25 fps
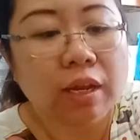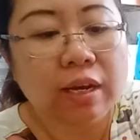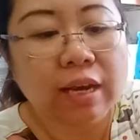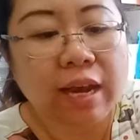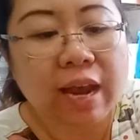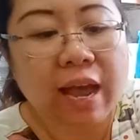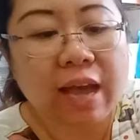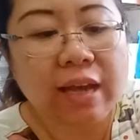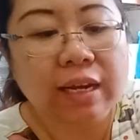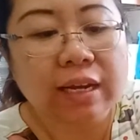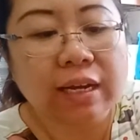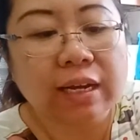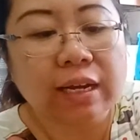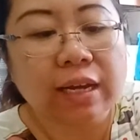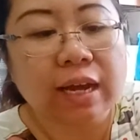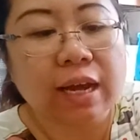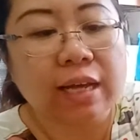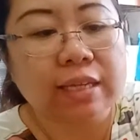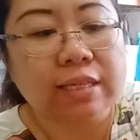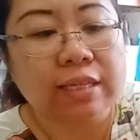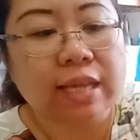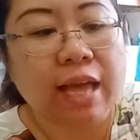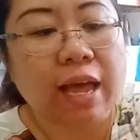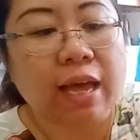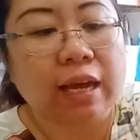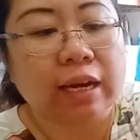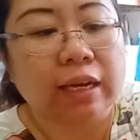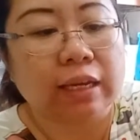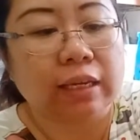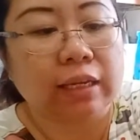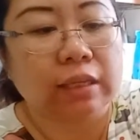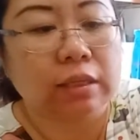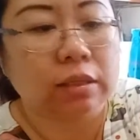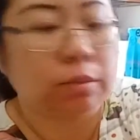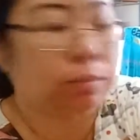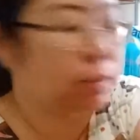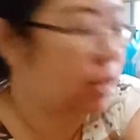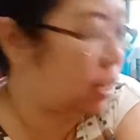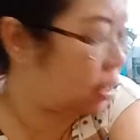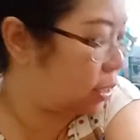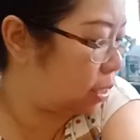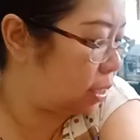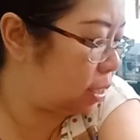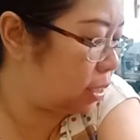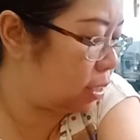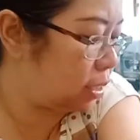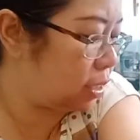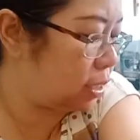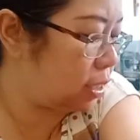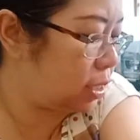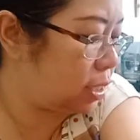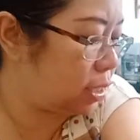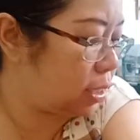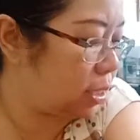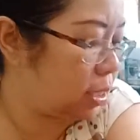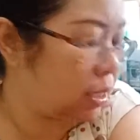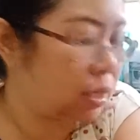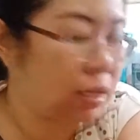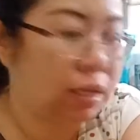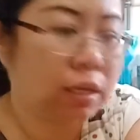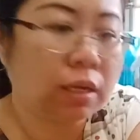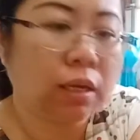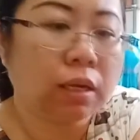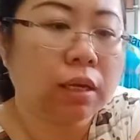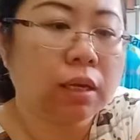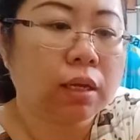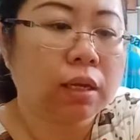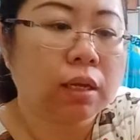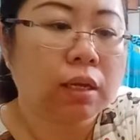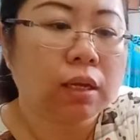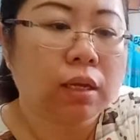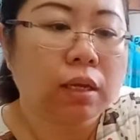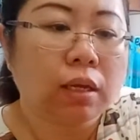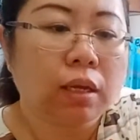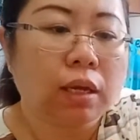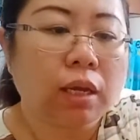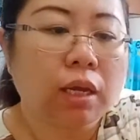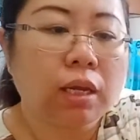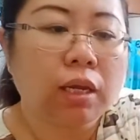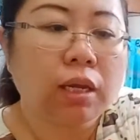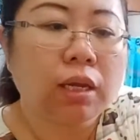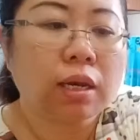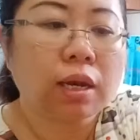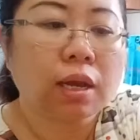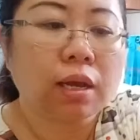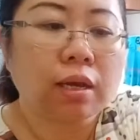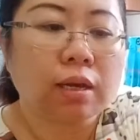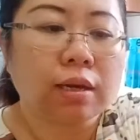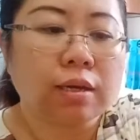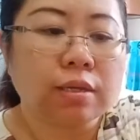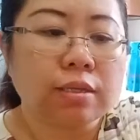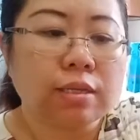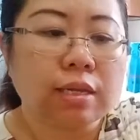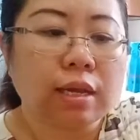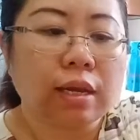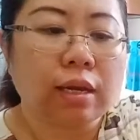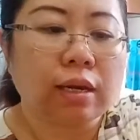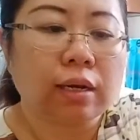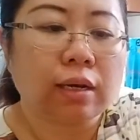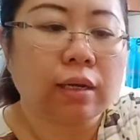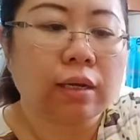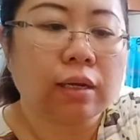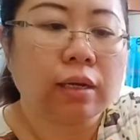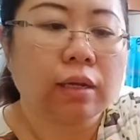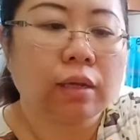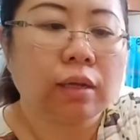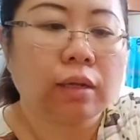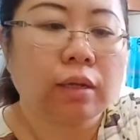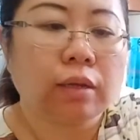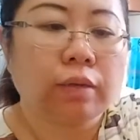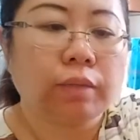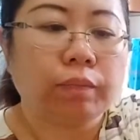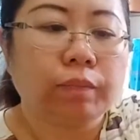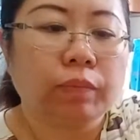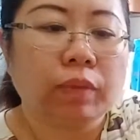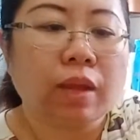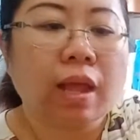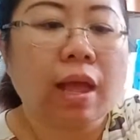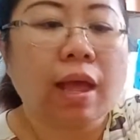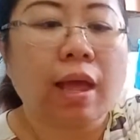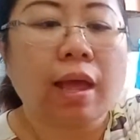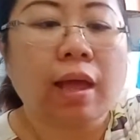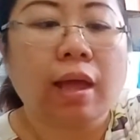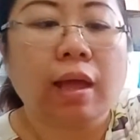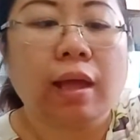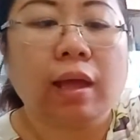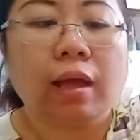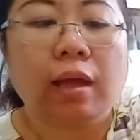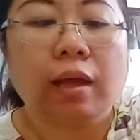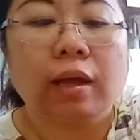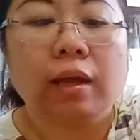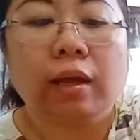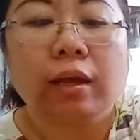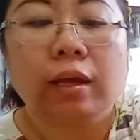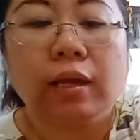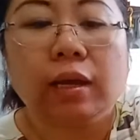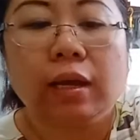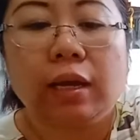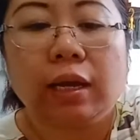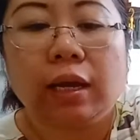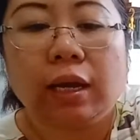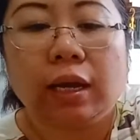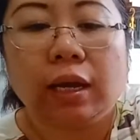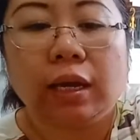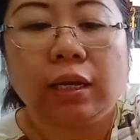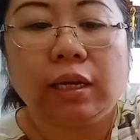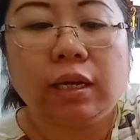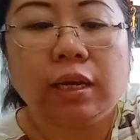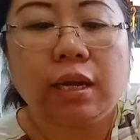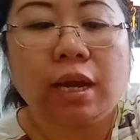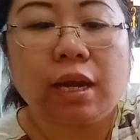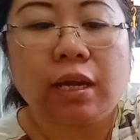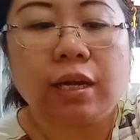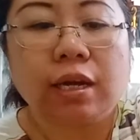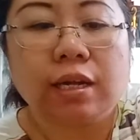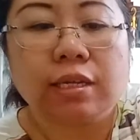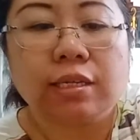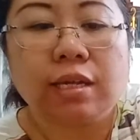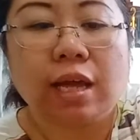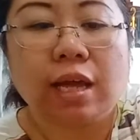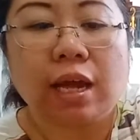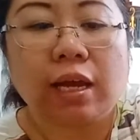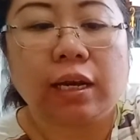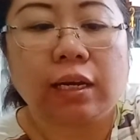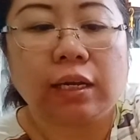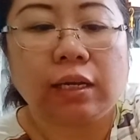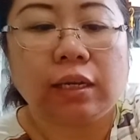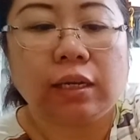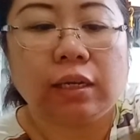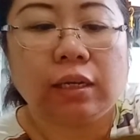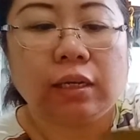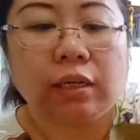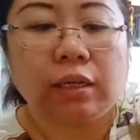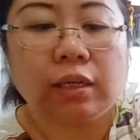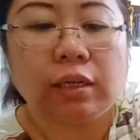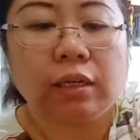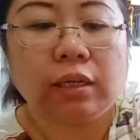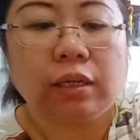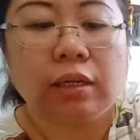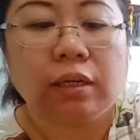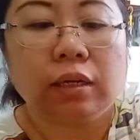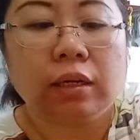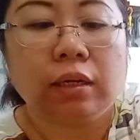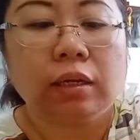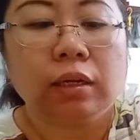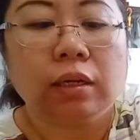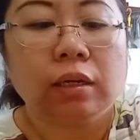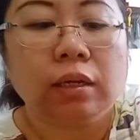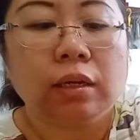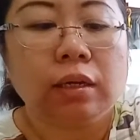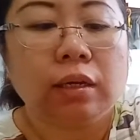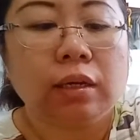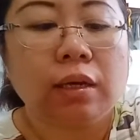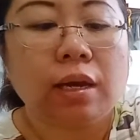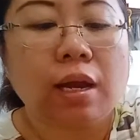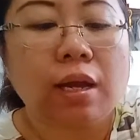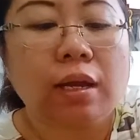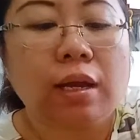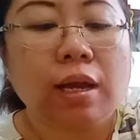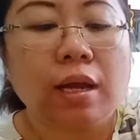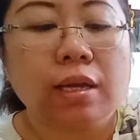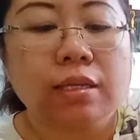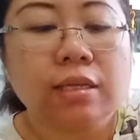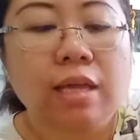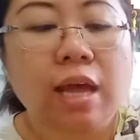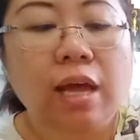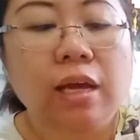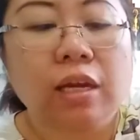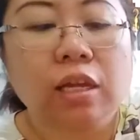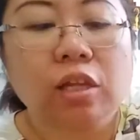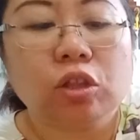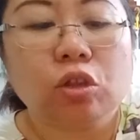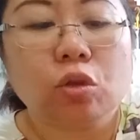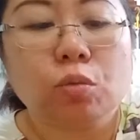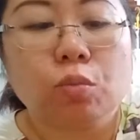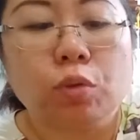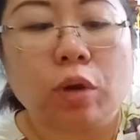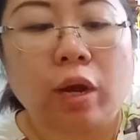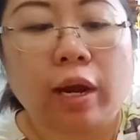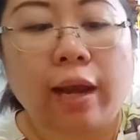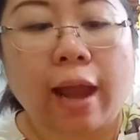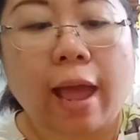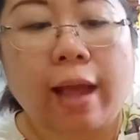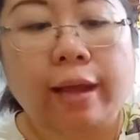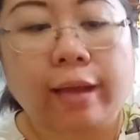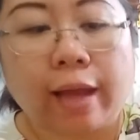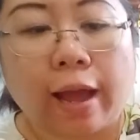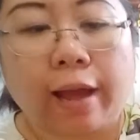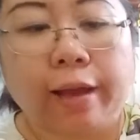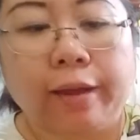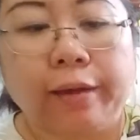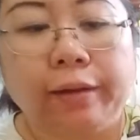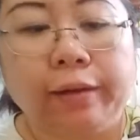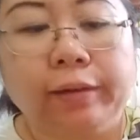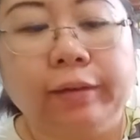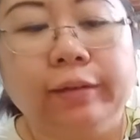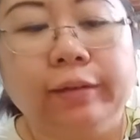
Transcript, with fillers: Nagasari. Sebentar, ini ini Nagasari. Nah, ini Nagasari. Nagasari itu bukan naga ya.